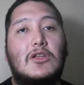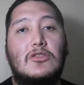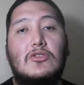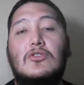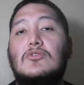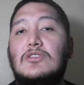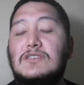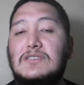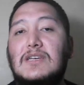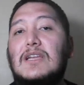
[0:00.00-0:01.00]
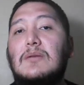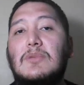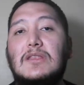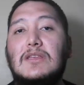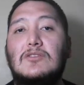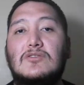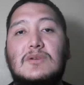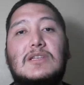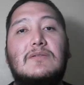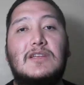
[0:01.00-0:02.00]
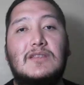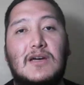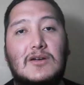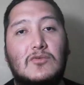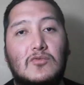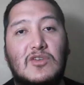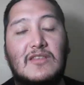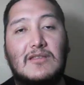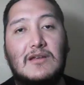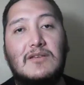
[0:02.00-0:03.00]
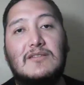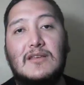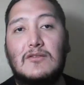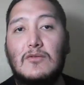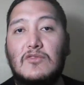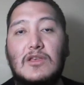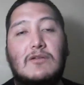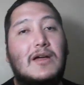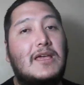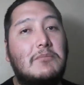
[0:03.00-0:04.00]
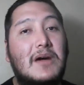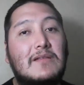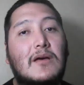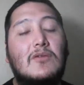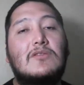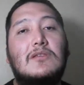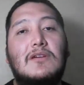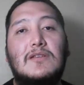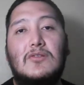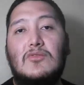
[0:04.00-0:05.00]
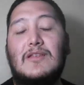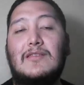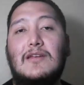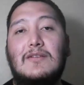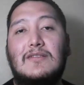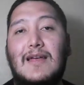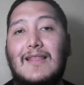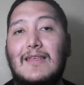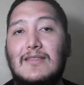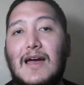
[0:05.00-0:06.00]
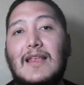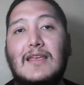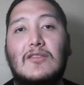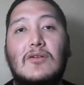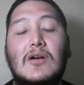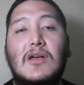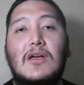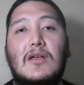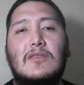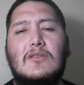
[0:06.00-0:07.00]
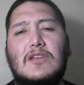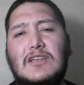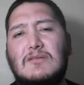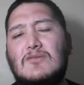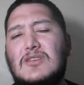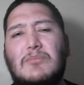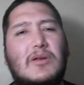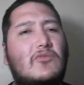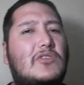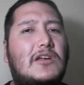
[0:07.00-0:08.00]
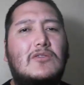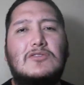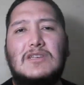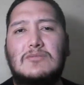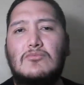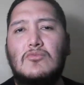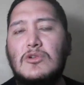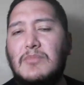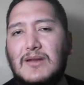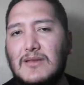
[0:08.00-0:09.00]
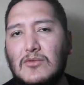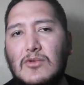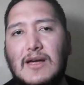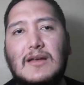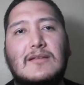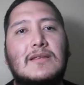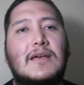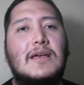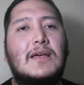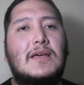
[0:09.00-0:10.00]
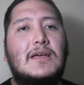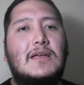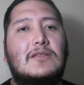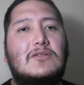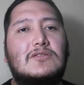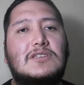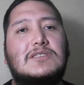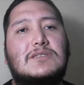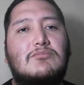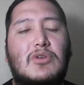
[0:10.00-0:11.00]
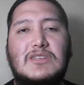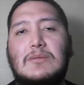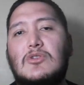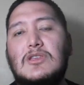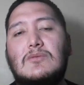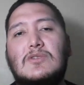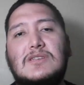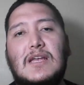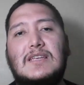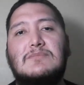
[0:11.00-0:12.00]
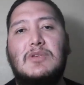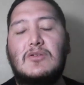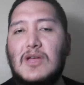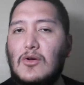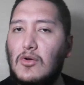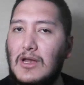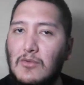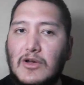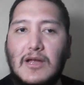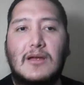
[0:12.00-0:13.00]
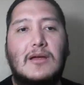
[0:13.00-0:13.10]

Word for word: no necesariamente nos van a brindar una entrevista exclusiva y más aún si va a ser una entrevista al detalle, ¿no? Donde les vamos a preguntar cosas muy particulares. Entonces, por ese motivo es que les pido que colaboren,